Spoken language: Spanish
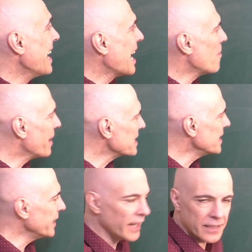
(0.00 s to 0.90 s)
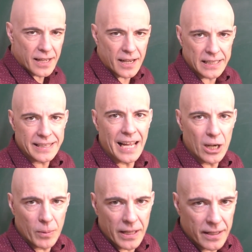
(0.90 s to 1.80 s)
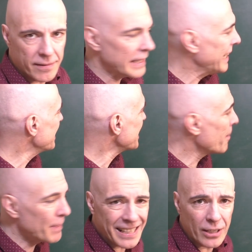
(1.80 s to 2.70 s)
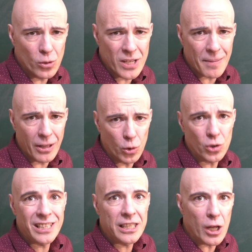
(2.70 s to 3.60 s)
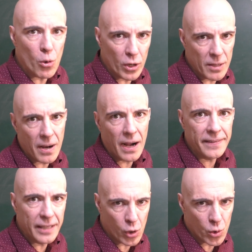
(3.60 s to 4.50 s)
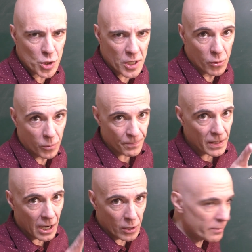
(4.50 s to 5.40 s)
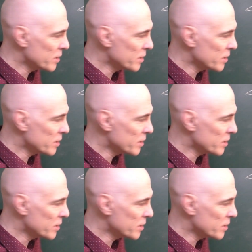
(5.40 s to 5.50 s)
la más directa tal vez es aplicando el llamado teorema del coseno. Ahora